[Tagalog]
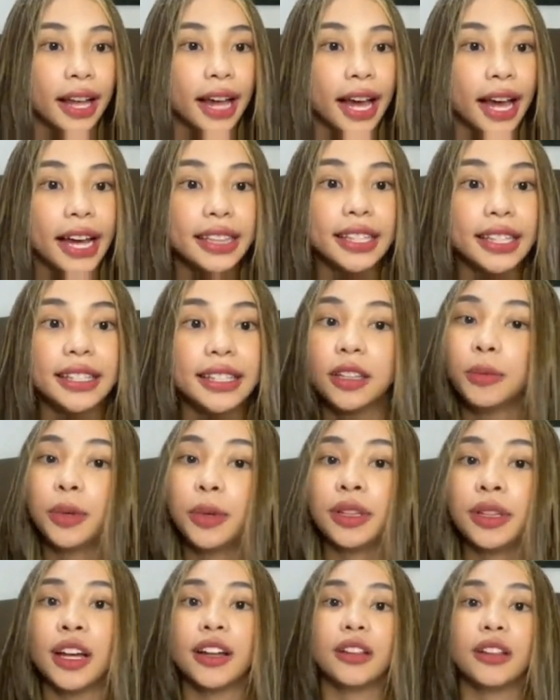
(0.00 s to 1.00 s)
At
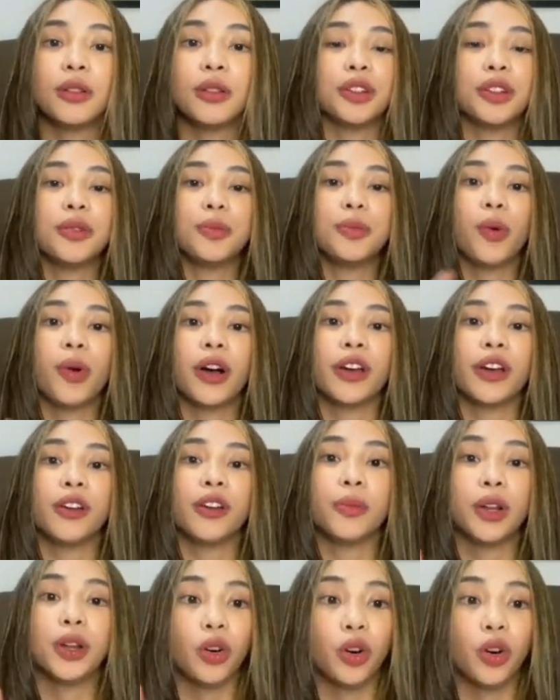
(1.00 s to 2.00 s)
inibitahan ko rin po kayo
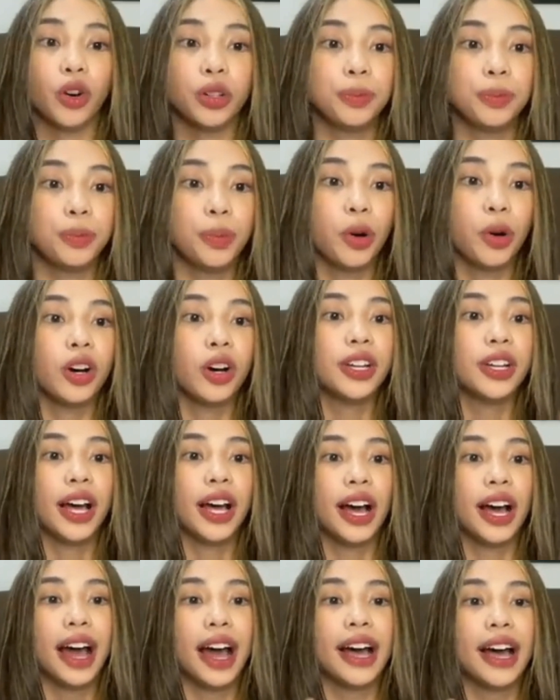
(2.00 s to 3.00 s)
manood po
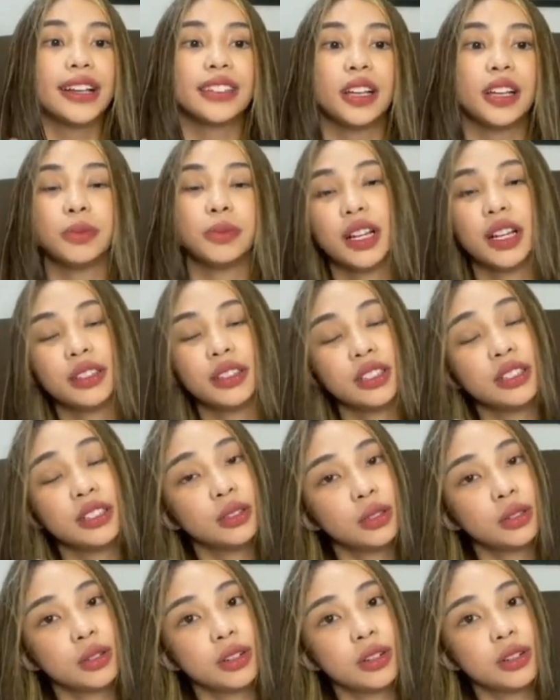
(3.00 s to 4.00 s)
ng ASAP natin
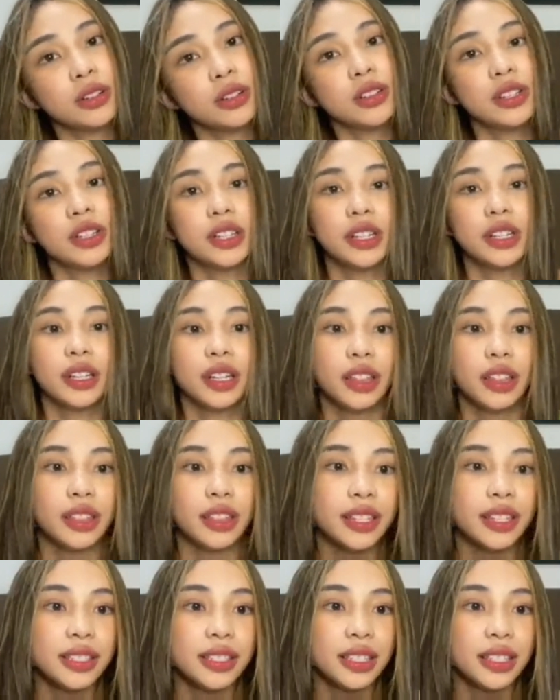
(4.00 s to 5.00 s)
to
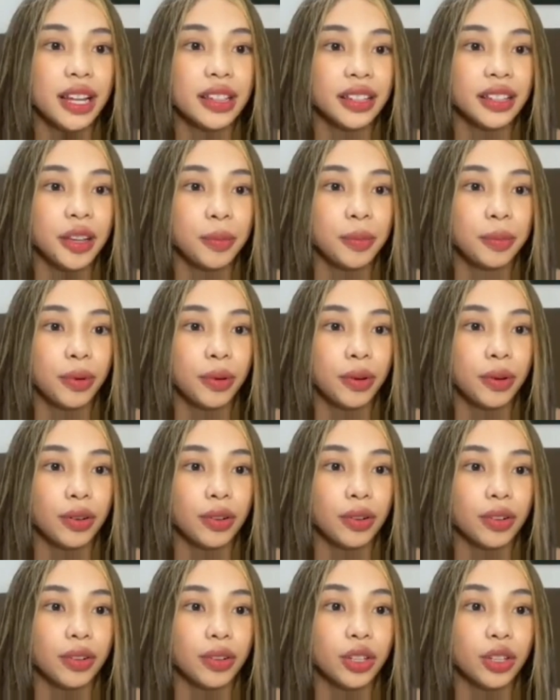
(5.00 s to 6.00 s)
this Sunday
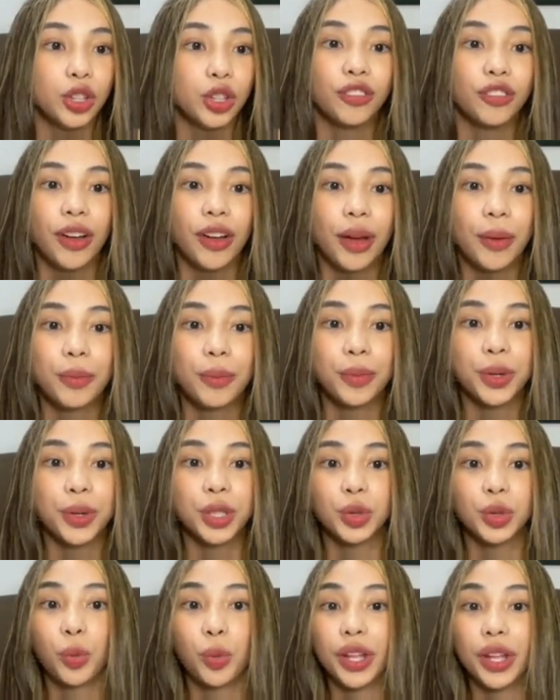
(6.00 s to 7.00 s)
po, November
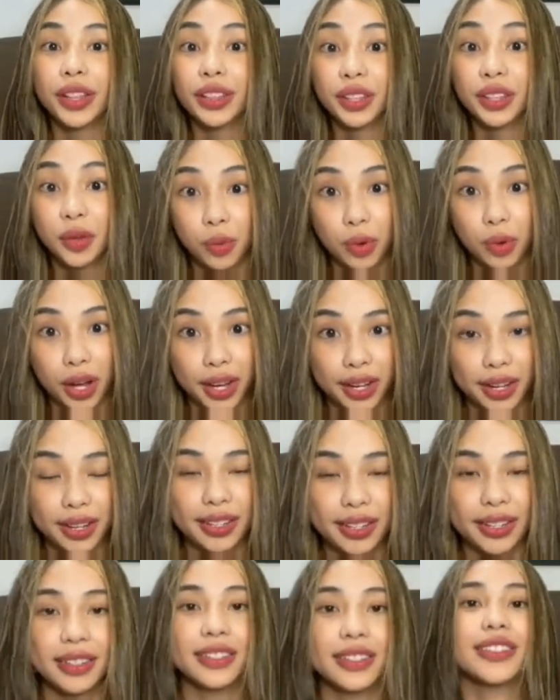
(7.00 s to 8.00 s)
21
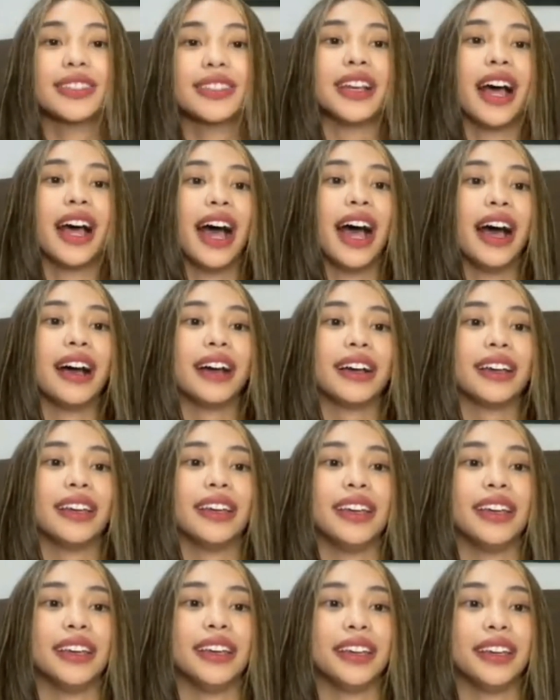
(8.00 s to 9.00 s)
sa
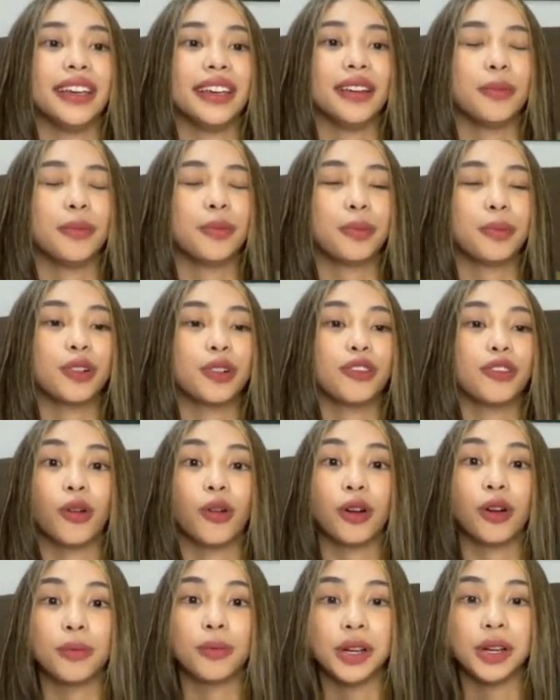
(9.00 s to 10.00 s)
aking
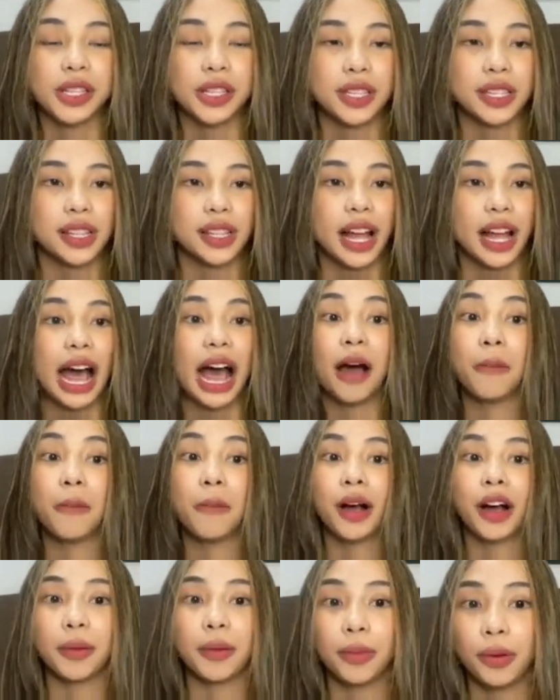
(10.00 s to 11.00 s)
performance na
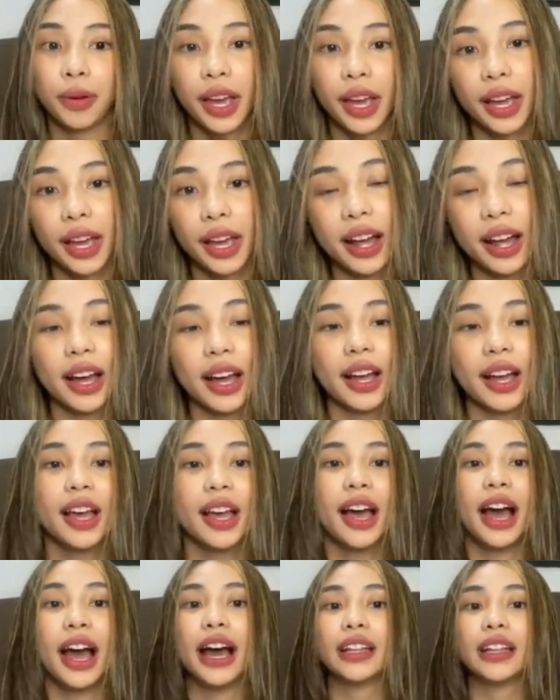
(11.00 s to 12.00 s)
Ama Kabugera
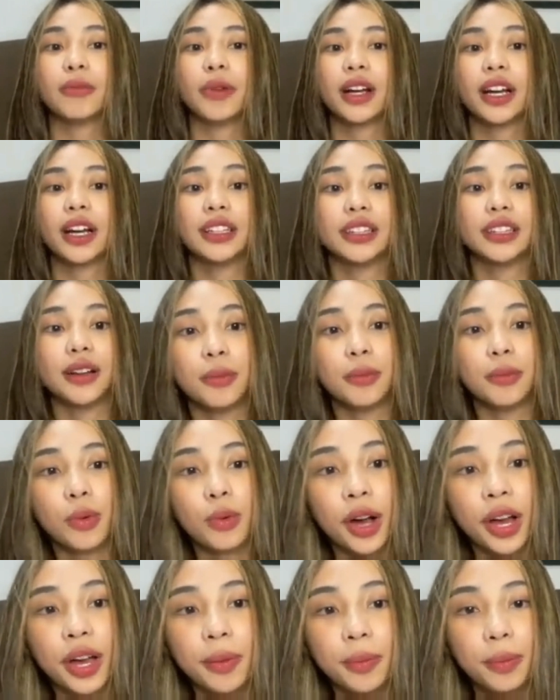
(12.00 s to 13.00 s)
at Magandang
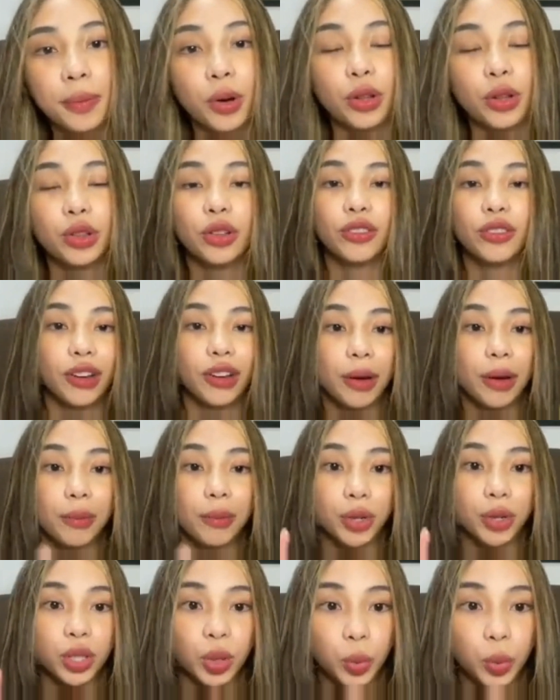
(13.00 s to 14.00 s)
Buhay po
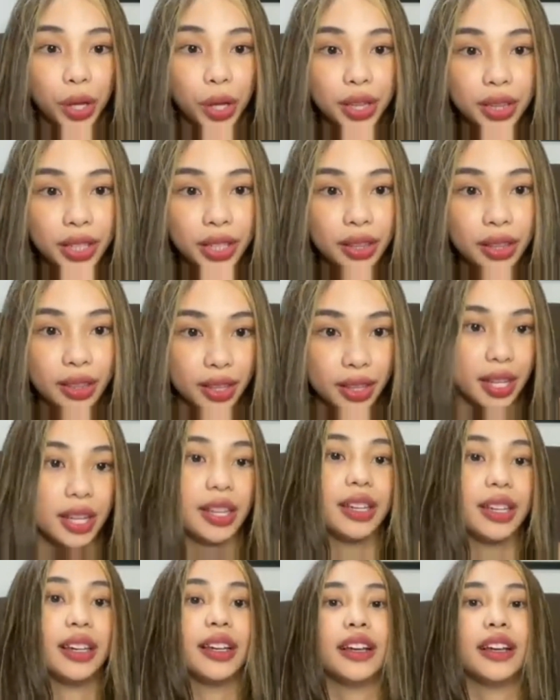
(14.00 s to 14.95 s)
November 23.